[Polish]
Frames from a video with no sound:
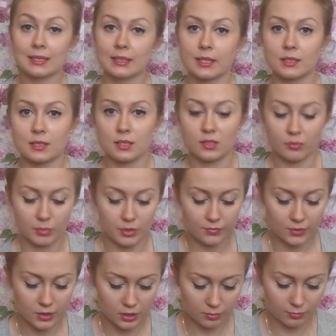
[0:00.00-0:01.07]
ale na razie sobie
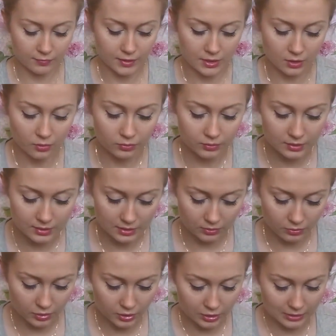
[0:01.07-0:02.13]
ćwiczę, żeby wiecie,
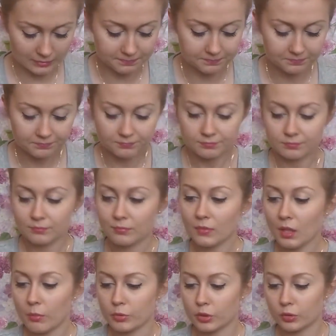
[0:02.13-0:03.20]
kondycję troszeczkę
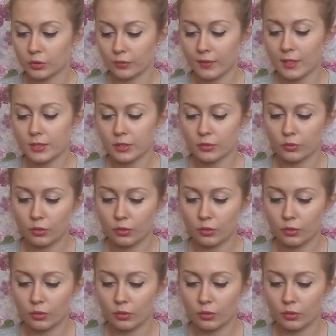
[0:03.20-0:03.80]
przygotować.